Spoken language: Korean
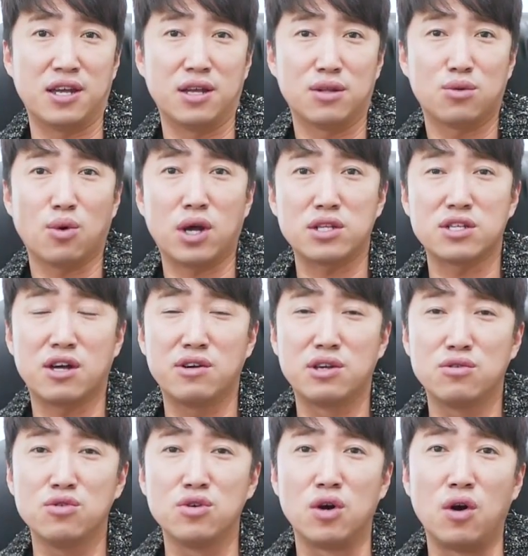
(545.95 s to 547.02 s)
요 똑같은
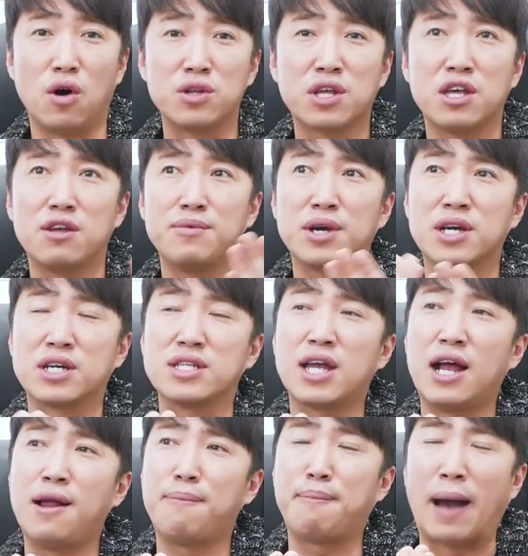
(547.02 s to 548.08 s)
상황이고 어떻게 되냐면
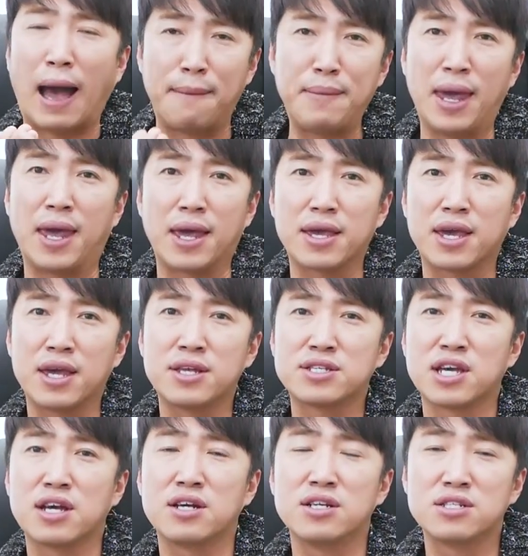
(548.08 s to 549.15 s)
그날 밤에
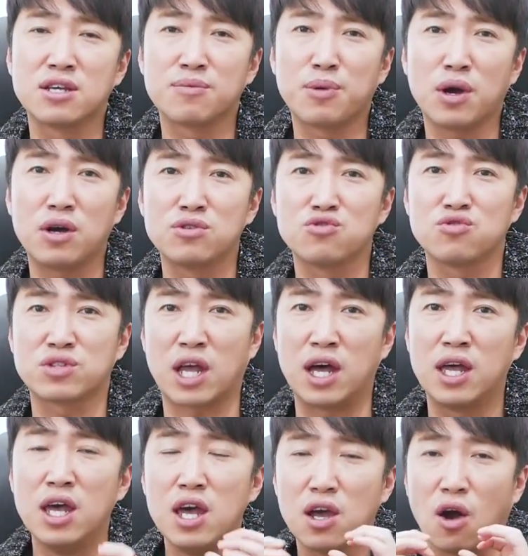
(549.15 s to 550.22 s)
계책을 이제 펴가지고
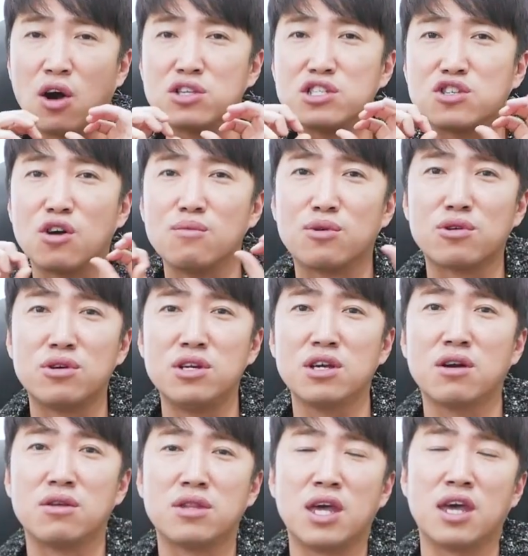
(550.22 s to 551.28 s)
다 거짓 정보를 흘린
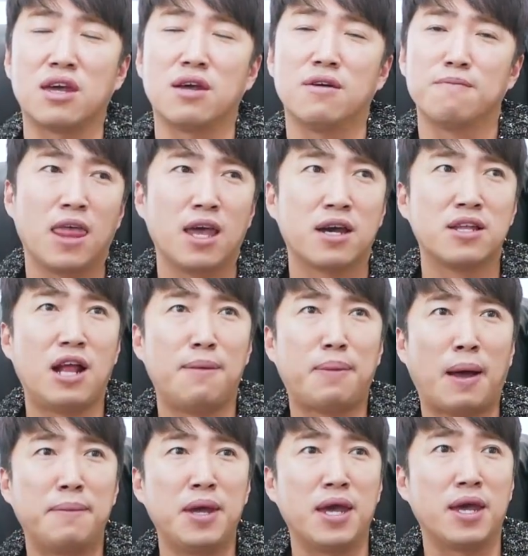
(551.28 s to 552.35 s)
건데 그날
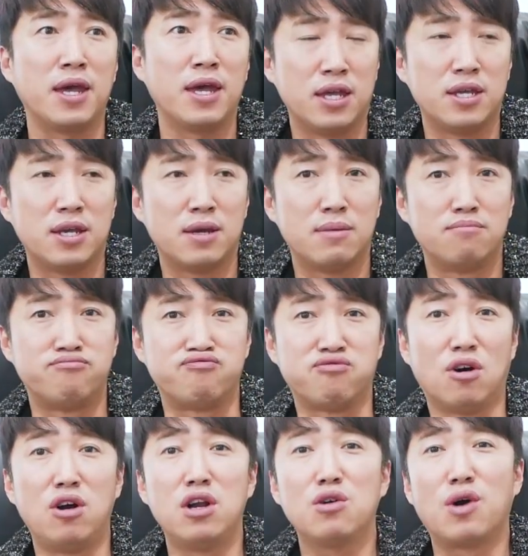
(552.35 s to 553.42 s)
밤이 이제
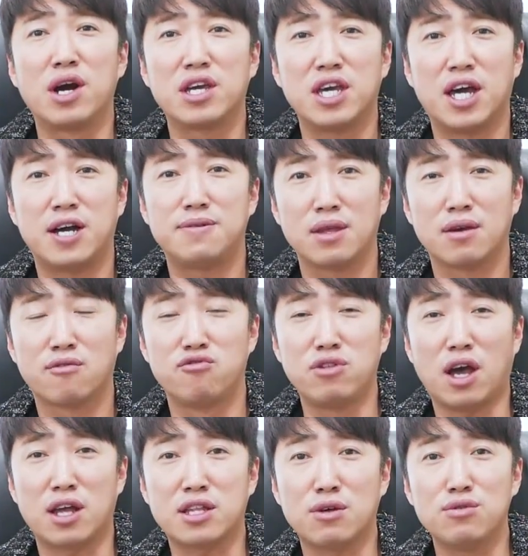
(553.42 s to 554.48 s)
무월광이야. 군대
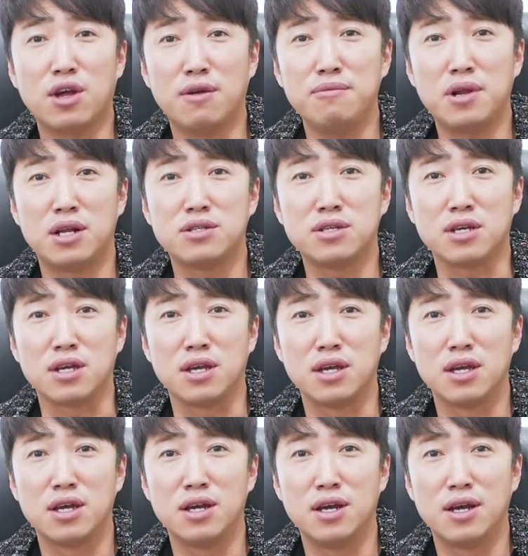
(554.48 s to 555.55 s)
갔다 온 사람들 알지?
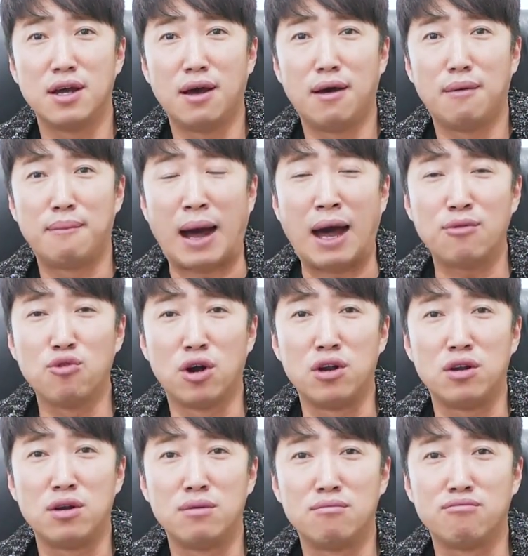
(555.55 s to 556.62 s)

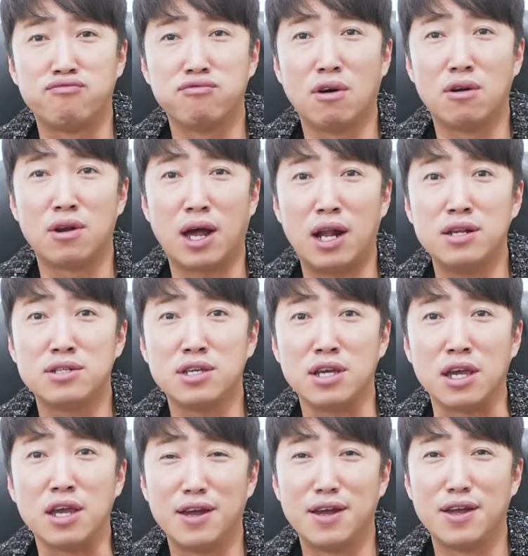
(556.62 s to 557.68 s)
만월, 무월
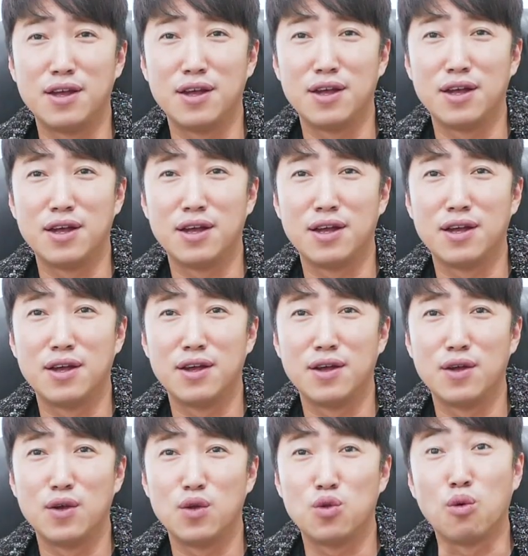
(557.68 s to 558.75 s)
알지?
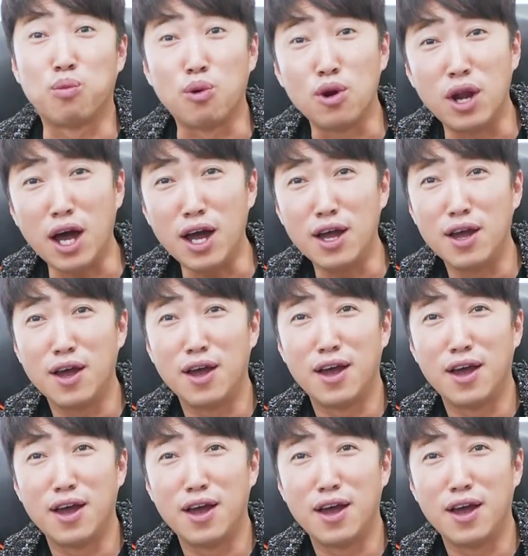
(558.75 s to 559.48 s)
너 몰라?